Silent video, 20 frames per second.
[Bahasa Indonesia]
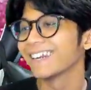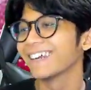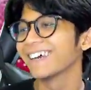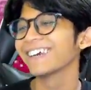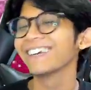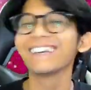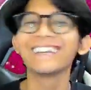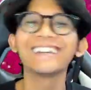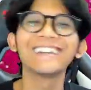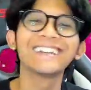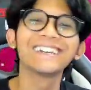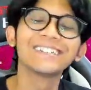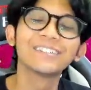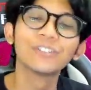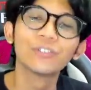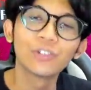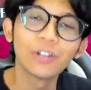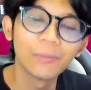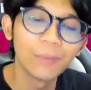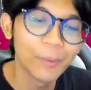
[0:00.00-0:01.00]
Nah ini
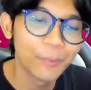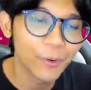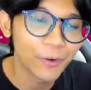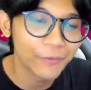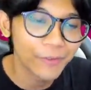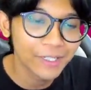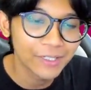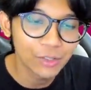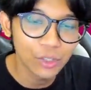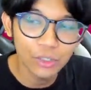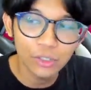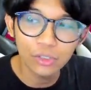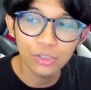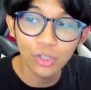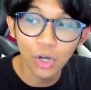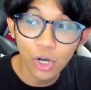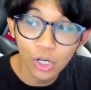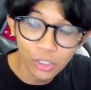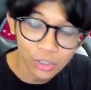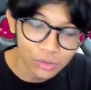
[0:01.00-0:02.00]
disuruh sama Profesor
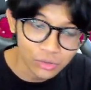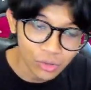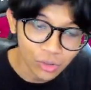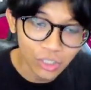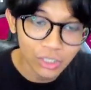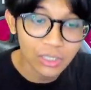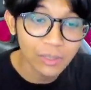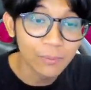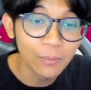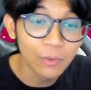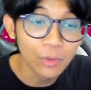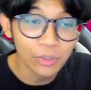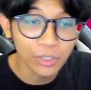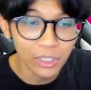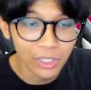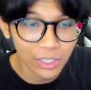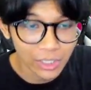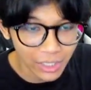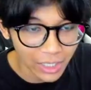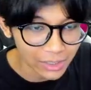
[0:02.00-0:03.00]
Thorn untuk ketemu
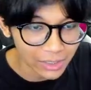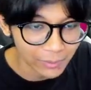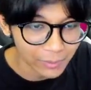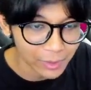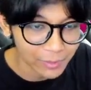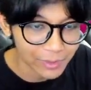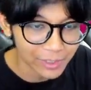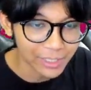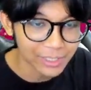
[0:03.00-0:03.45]
dia teman-teman.